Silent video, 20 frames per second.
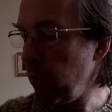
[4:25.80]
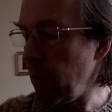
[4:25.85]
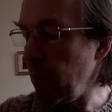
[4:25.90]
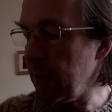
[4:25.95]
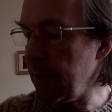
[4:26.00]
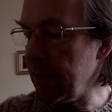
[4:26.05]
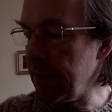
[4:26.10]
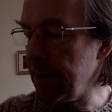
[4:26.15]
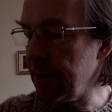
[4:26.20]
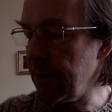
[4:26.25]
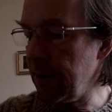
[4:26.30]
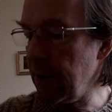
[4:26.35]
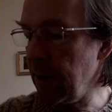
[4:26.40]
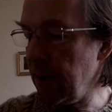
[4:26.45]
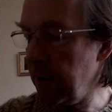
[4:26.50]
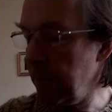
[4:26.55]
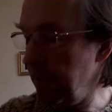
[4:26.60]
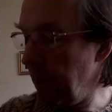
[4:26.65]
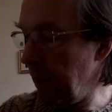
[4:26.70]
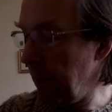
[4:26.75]
dass
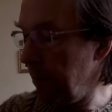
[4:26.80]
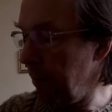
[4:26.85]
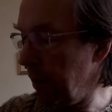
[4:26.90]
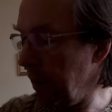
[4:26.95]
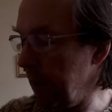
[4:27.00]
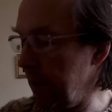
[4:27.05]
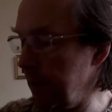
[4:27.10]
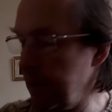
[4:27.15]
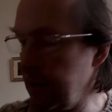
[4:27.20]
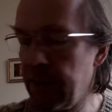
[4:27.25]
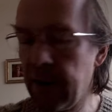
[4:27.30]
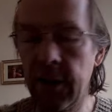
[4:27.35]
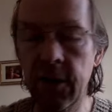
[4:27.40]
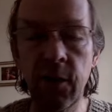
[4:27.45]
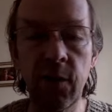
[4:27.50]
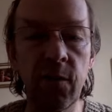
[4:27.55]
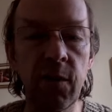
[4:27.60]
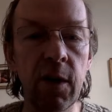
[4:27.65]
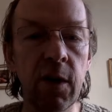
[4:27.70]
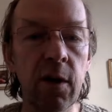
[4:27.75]
der Mann
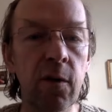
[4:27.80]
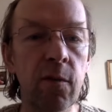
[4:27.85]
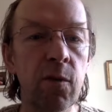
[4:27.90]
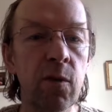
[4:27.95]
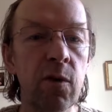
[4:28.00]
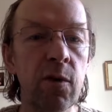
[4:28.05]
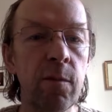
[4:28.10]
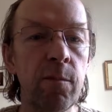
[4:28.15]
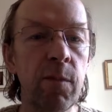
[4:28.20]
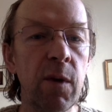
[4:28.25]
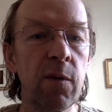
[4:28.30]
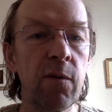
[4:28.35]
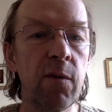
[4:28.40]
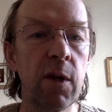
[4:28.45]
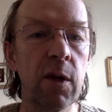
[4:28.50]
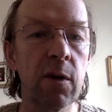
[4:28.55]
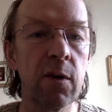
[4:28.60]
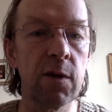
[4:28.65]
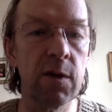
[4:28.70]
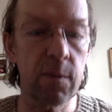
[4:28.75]
Präsident wieder wird. Mir
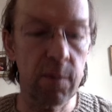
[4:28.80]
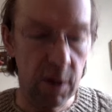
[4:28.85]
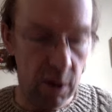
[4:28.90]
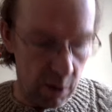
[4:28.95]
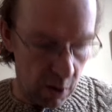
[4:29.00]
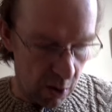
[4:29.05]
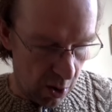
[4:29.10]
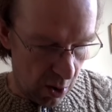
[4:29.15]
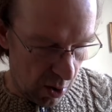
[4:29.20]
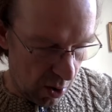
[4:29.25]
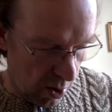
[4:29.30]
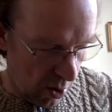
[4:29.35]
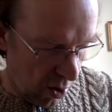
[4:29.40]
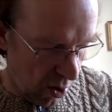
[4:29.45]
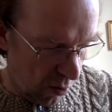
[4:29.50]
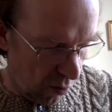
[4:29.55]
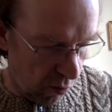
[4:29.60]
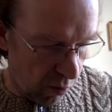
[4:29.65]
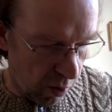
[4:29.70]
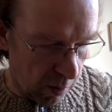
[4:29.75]
wäre zwar
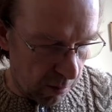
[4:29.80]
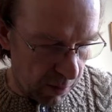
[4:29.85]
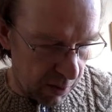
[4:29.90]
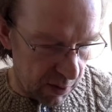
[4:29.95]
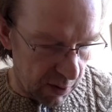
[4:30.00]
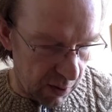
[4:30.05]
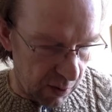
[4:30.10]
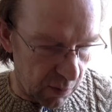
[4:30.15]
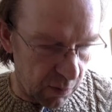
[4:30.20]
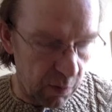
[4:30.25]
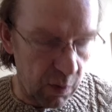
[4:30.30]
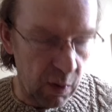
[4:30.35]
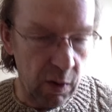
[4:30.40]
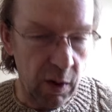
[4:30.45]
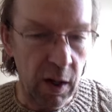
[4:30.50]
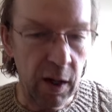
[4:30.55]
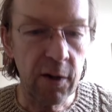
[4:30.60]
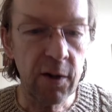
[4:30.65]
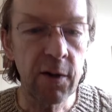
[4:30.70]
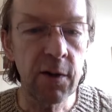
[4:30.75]
Robert F.
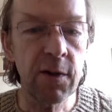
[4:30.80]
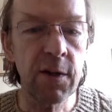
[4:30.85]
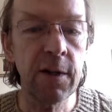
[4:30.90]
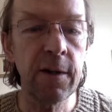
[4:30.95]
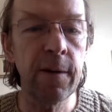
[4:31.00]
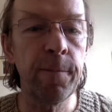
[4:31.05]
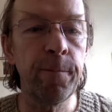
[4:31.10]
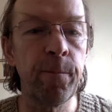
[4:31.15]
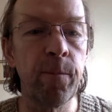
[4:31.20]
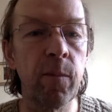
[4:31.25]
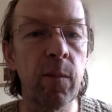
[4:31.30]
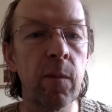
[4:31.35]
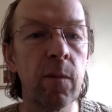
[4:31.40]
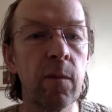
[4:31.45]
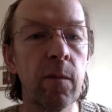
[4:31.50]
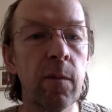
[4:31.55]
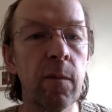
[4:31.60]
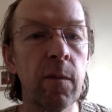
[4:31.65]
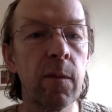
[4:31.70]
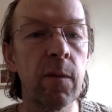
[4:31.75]
Kennedy
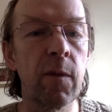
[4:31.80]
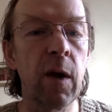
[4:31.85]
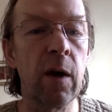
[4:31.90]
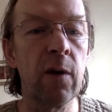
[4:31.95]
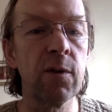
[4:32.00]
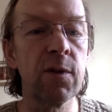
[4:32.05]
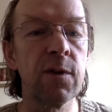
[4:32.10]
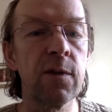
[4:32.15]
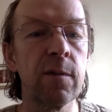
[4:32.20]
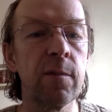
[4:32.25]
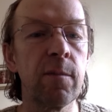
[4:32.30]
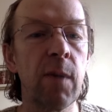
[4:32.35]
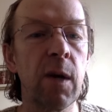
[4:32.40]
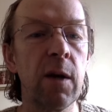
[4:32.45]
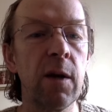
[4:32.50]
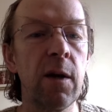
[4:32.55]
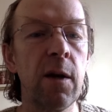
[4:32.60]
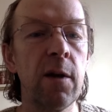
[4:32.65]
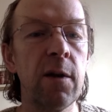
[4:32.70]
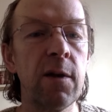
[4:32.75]

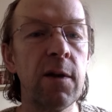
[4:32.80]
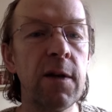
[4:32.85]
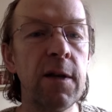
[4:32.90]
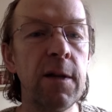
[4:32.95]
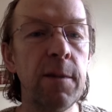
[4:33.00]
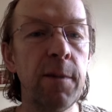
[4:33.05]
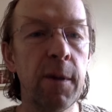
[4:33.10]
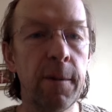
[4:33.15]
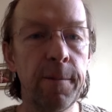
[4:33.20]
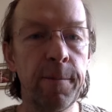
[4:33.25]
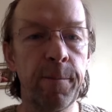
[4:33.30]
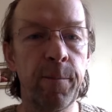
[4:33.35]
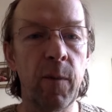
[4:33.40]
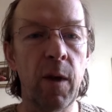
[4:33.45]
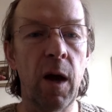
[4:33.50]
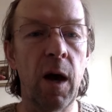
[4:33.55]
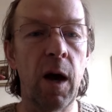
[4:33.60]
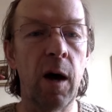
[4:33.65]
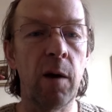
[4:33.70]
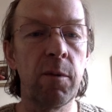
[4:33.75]
tausendmal lieber.
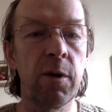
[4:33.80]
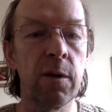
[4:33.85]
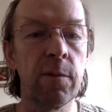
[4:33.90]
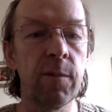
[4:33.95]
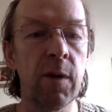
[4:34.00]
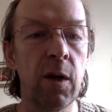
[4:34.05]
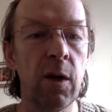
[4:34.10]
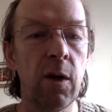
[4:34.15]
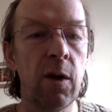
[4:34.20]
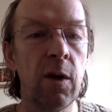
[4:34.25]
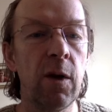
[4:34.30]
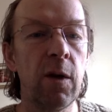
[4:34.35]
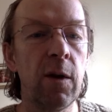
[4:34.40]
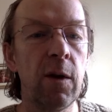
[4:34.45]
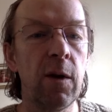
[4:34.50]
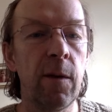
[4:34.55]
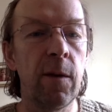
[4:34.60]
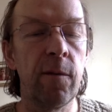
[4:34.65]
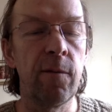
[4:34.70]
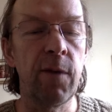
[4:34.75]
Aber
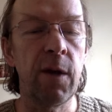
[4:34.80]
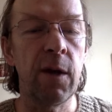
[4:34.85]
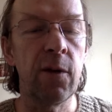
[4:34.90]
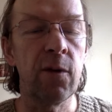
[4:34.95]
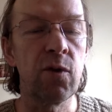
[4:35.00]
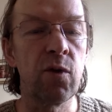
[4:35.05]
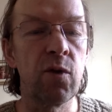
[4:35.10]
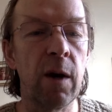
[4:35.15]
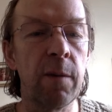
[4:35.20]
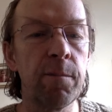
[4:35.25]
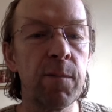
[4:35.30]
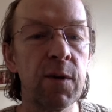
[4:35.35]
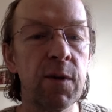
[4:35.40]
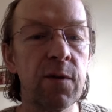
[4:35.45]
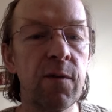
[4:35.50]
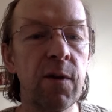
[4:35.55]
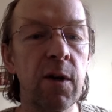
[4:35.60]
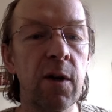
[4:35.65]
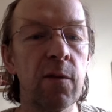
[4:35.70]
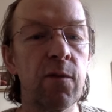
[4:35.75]
wenn Trump
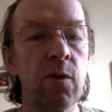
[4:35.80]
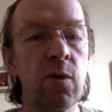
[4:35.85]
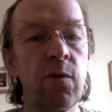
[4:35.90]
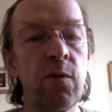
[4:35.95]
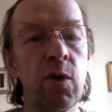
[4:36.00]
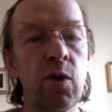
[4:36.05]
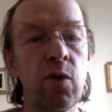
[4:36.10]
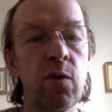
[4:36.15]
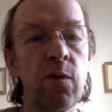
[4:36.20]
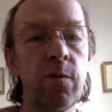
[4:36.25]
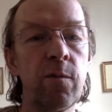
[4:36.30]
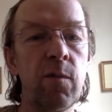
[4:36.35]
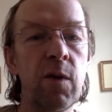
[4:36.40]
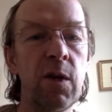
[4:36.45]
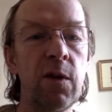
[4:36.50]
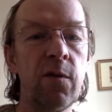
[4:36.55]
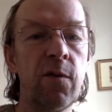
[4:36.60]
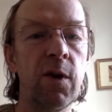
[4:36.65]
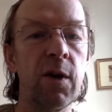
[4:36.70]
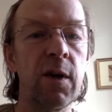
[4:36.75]
es wieder wird, wir dürfen
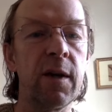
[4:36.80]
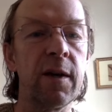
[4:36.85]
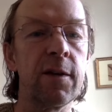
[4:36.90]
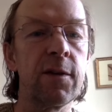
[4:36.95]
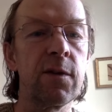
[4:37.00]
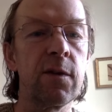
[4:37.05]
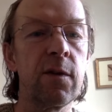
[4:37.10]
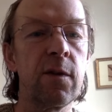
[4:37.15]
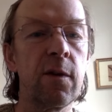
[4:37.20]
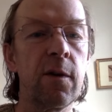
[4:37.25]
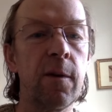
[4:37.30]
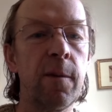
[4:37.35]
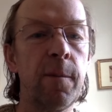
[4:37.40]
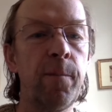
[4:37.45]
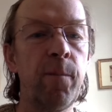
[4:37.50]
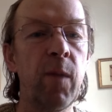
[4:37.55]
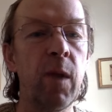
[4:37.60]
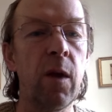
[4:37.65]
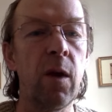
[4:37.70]
nicht vergessen, ähm,